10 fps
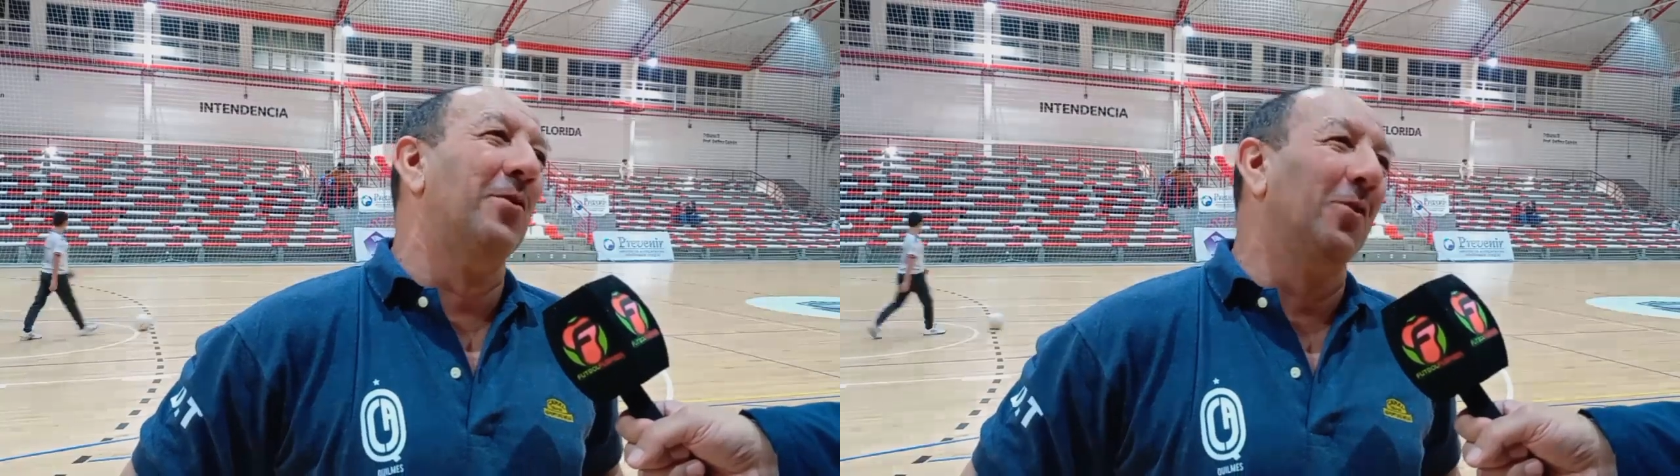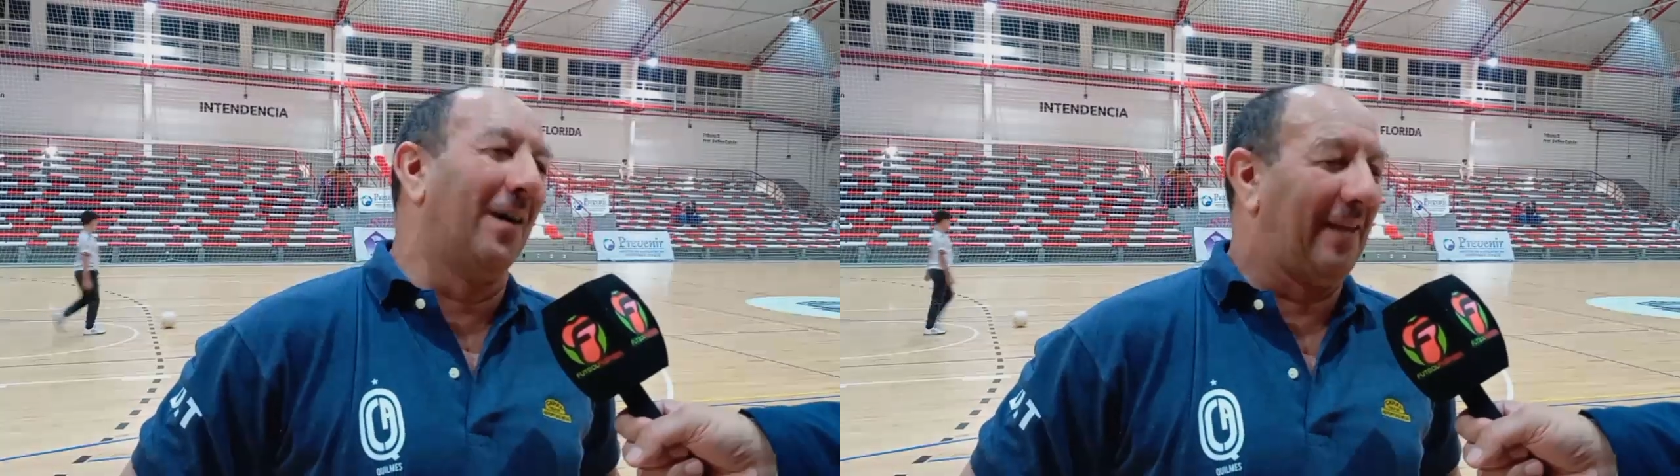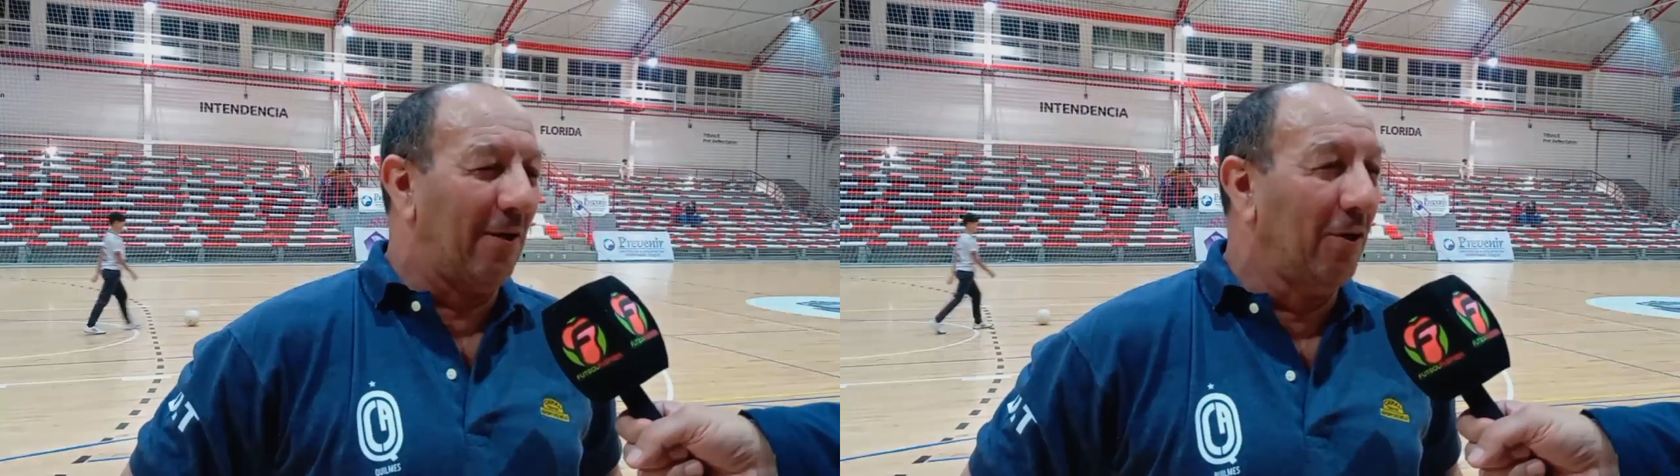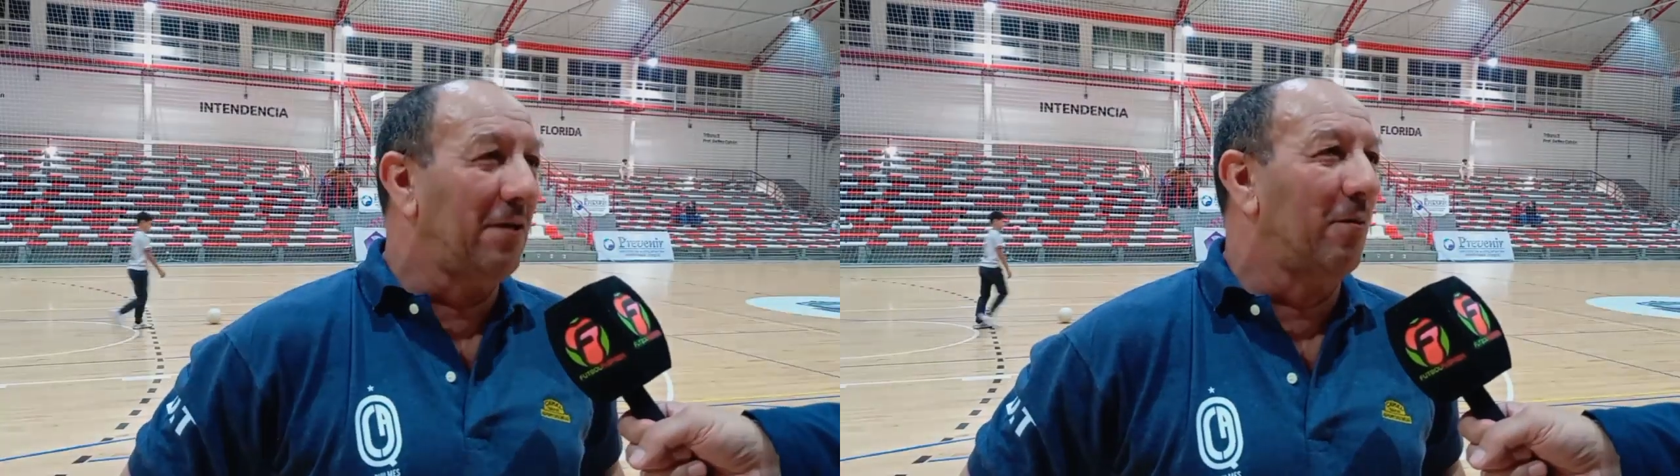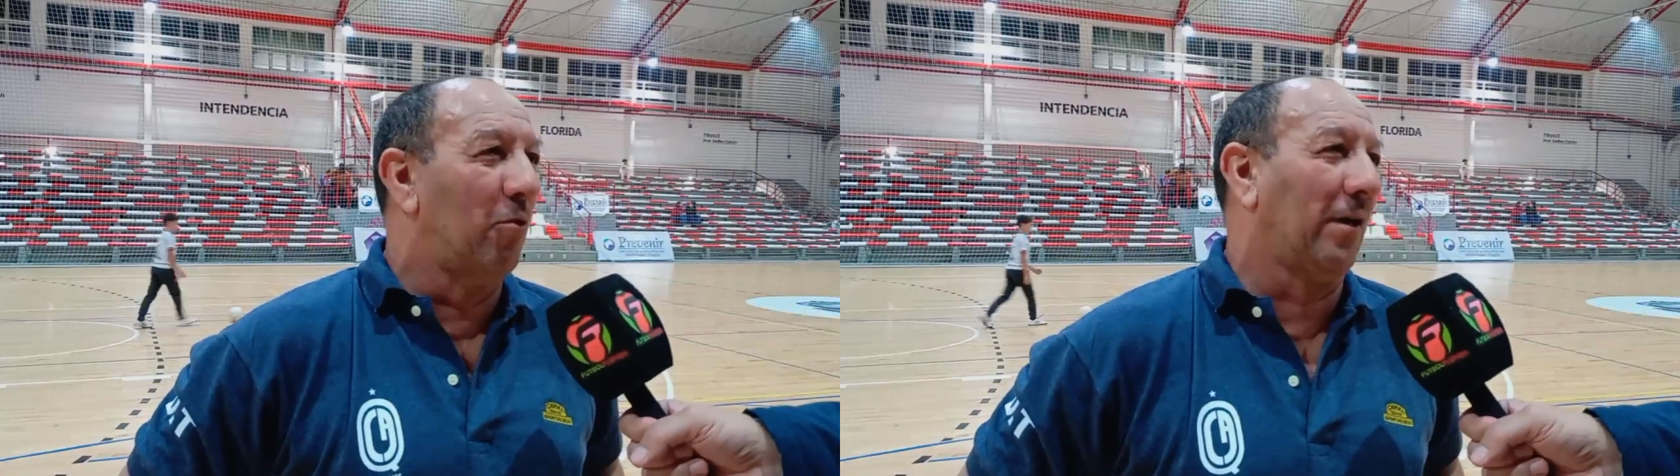minuto hasta el
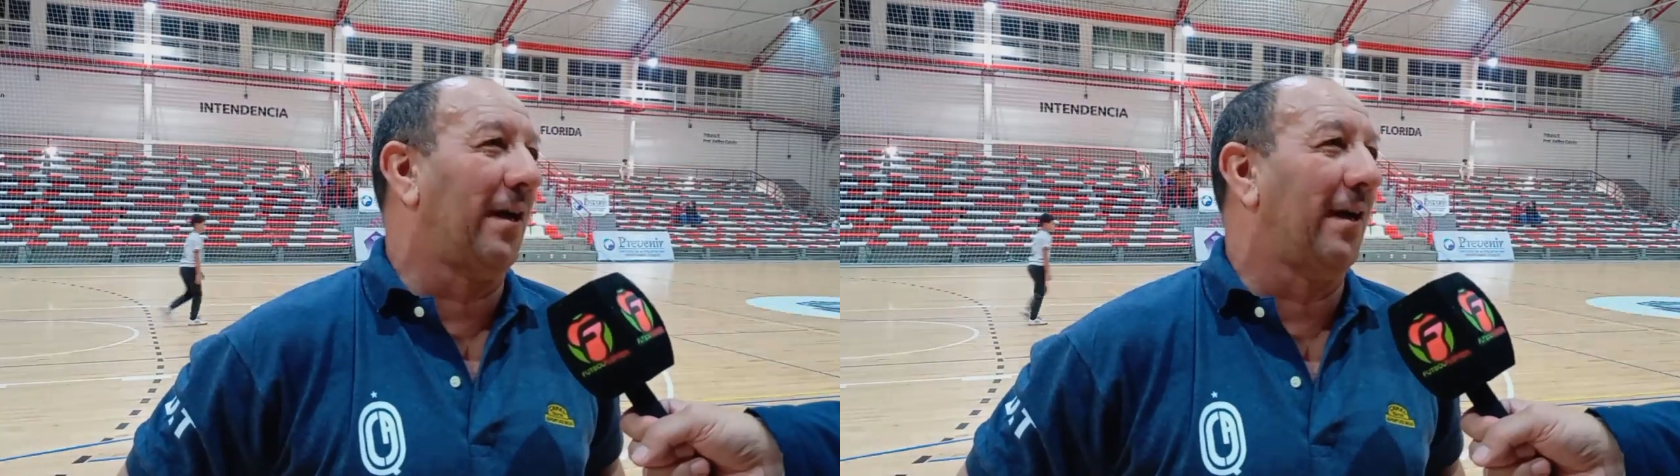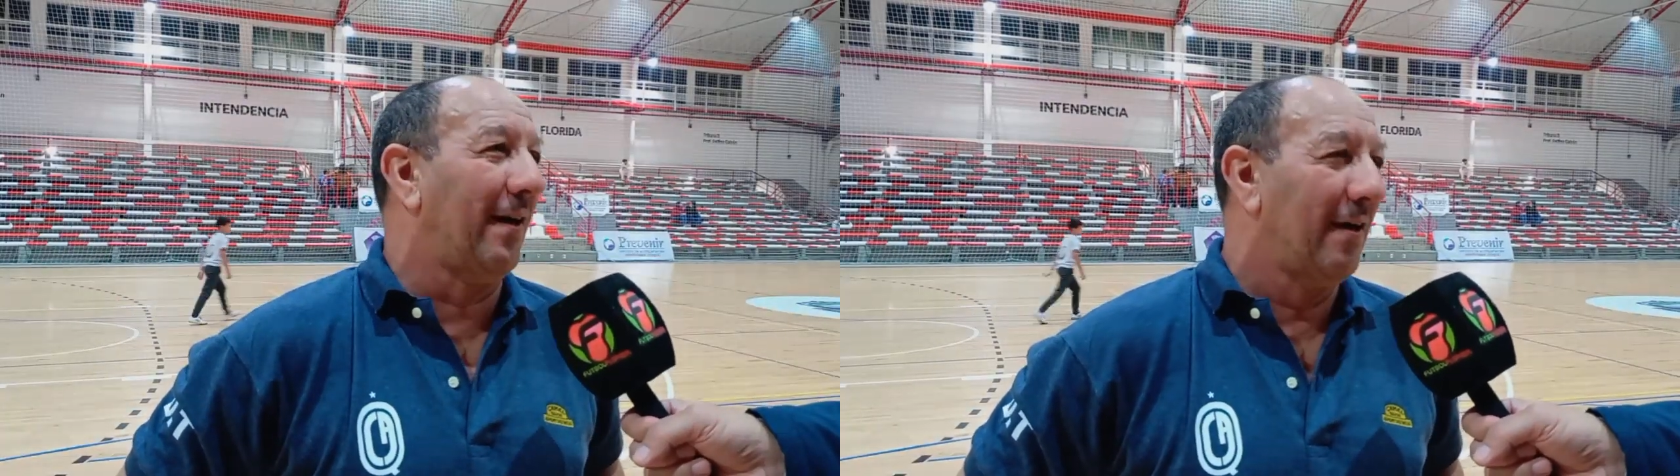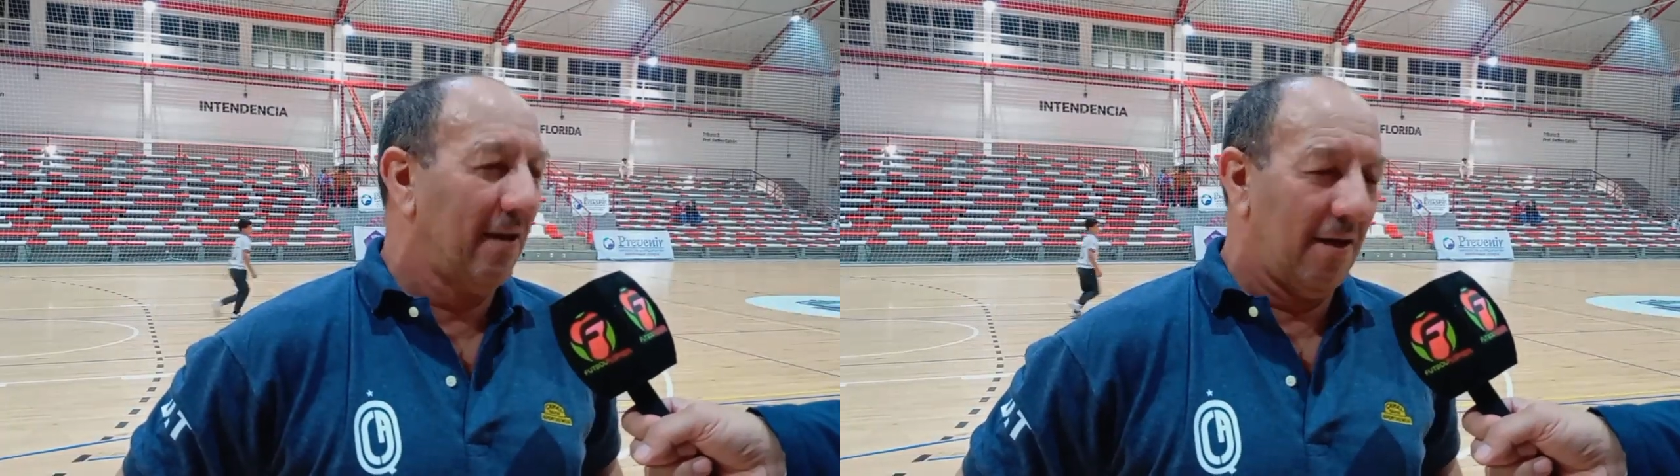último porque